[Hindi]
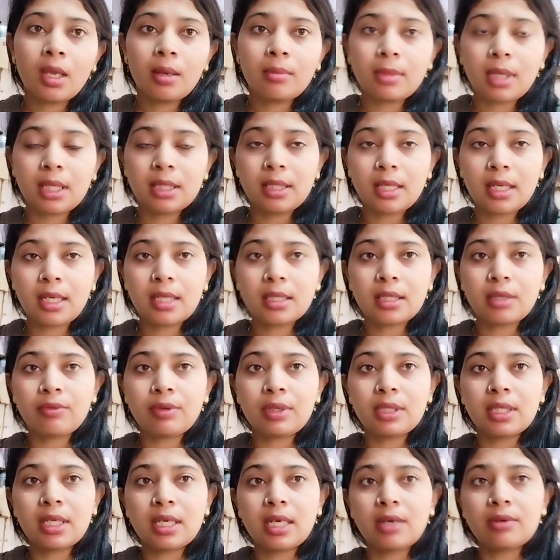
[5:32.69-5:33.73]
बादर तो
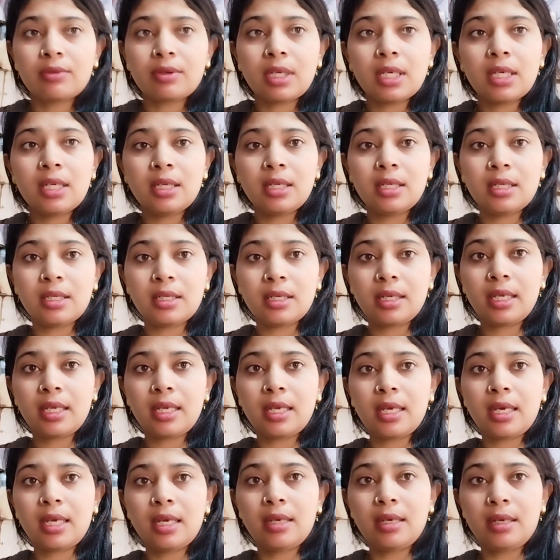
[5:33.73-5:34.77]
वही दिखाऊंगी
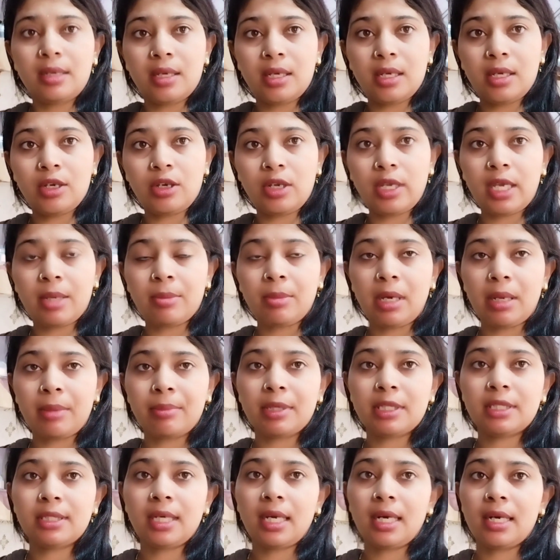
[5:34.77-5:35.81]
ठीक है एक बार
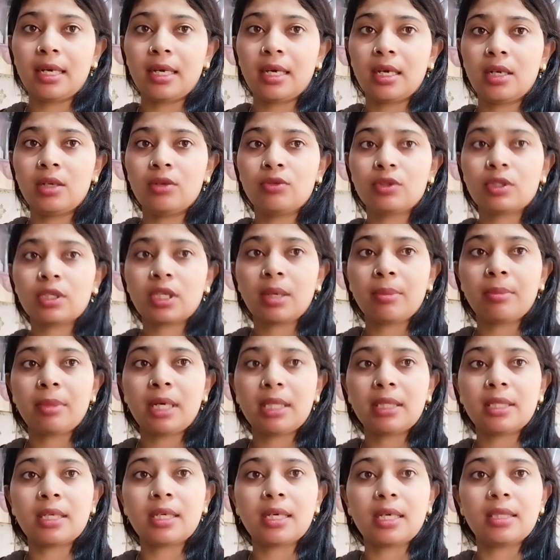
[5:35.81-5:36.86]
मैं चाय डाल लूँ उसके
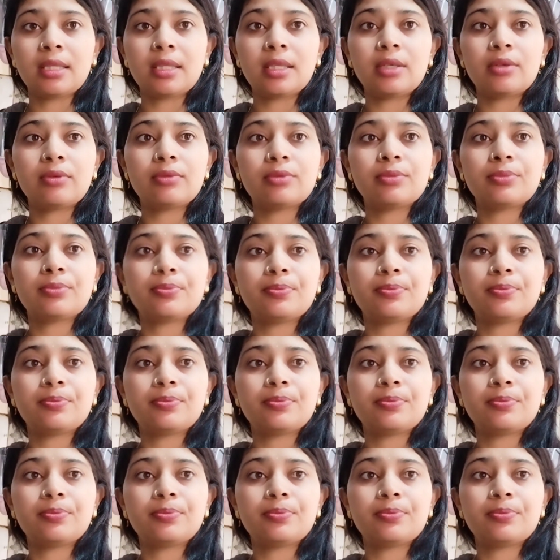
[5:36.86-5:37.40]
बाद दिखाती हूँ